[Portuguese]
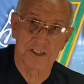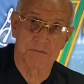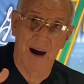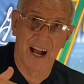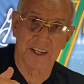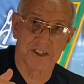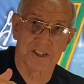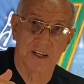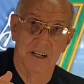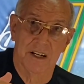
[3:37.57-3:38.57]

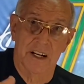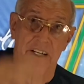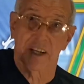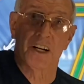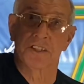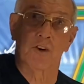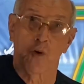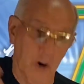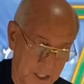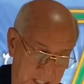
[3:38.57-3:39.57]
mais grande
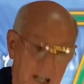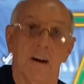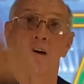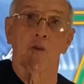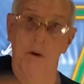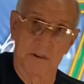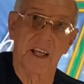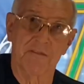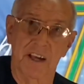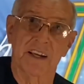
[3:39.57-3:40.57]
coisa como
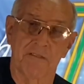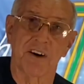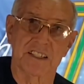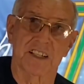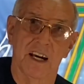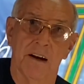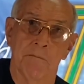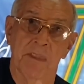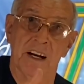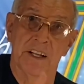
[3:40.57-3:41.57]
deveria fazer
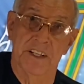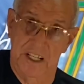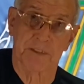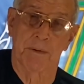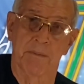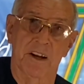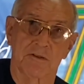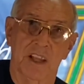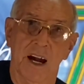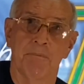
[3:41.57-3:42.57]
nesse primeiro
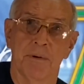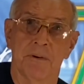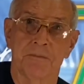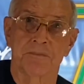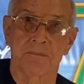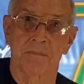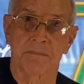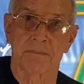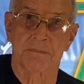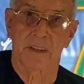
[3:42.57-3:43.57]
tempo,
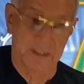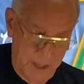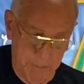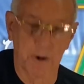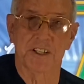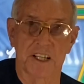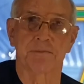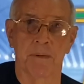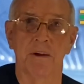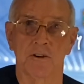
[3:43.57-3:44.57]
depois desse
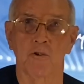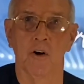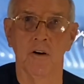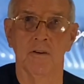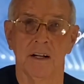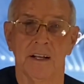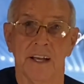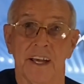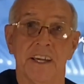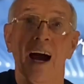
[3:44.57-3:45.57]
primeiro gol,
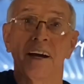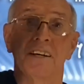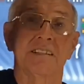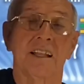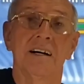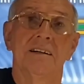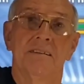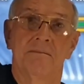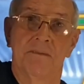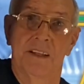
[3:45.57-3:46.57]
e ainda,
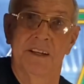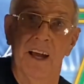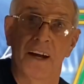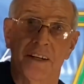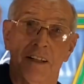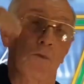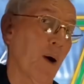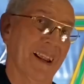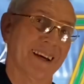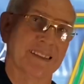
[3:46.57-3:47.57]
e ainda 40